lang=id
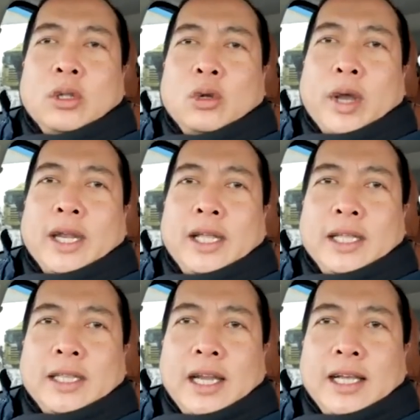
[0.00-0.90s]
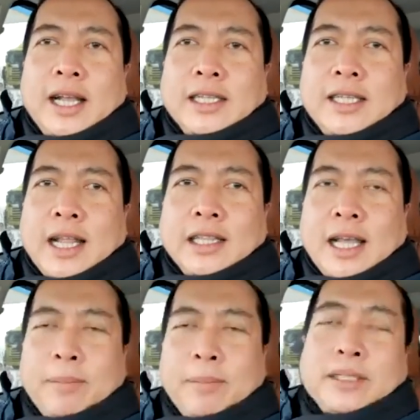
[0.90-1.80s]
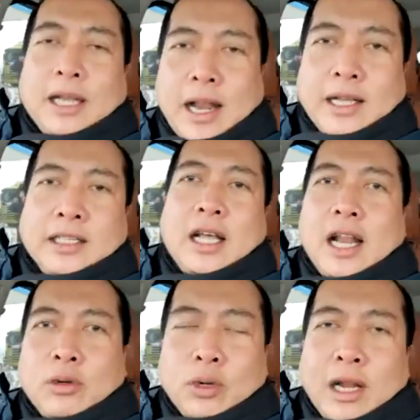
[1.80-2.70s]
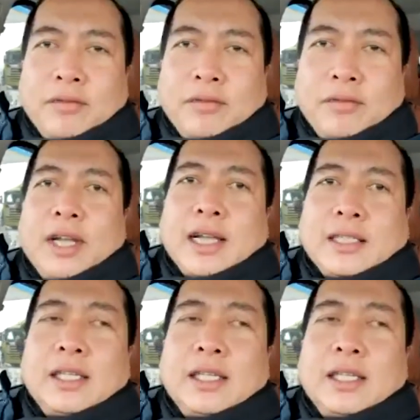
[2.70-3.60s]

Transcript: WNI kita di Gaziantep yang setelah kita lakukan verifikasi